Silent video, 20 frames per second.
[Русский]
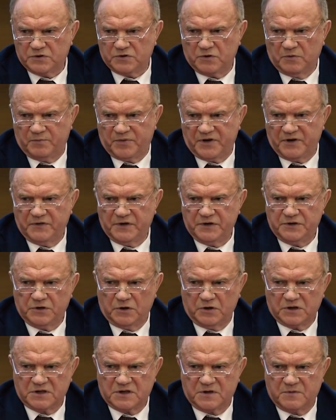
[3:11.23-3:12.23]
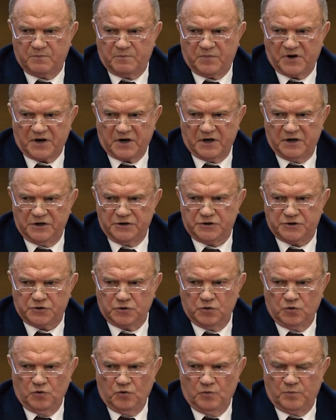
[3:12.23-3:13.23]
что приведет к
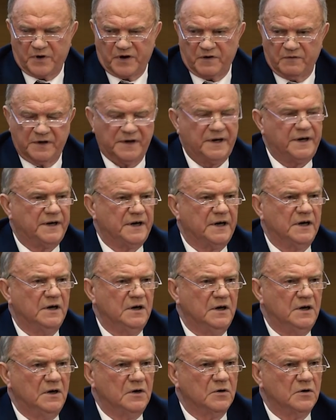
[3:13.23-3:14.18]
параличу управления